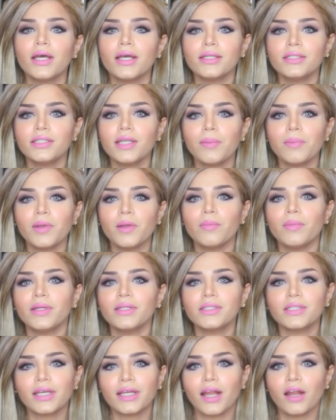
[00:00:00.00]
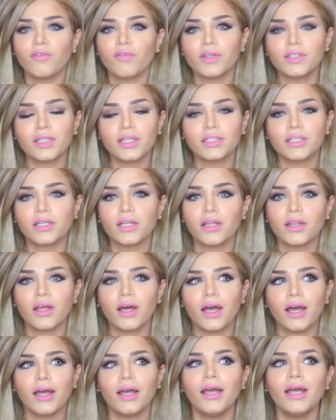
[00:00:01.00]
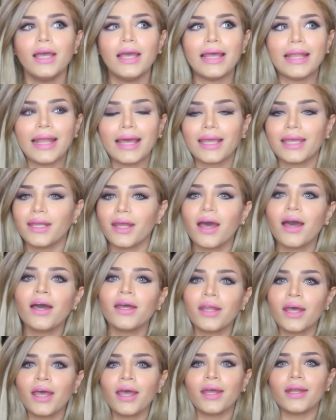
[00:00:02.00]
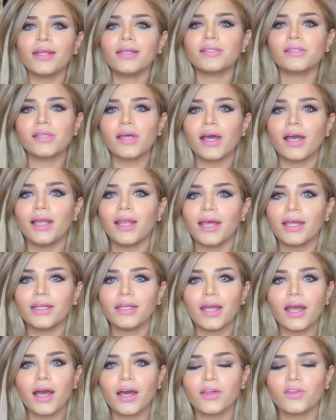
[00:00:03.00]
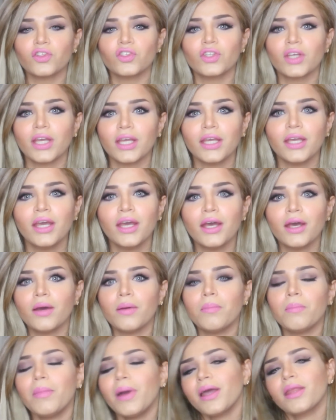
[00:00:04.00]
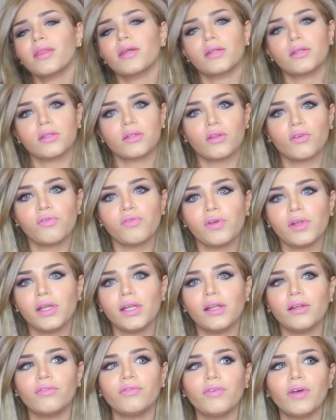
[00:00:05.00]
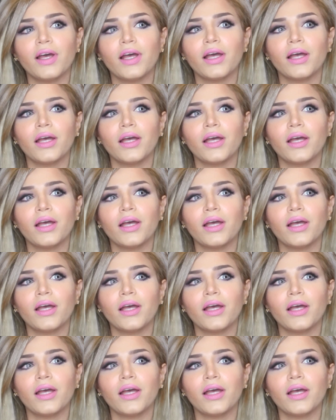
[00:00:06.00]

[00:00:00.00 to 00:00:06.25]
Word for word: السبلمنت خلال فترة الرضاعة لكن انا حريصة على اني اخذ شيء ما يضر الطفل ف...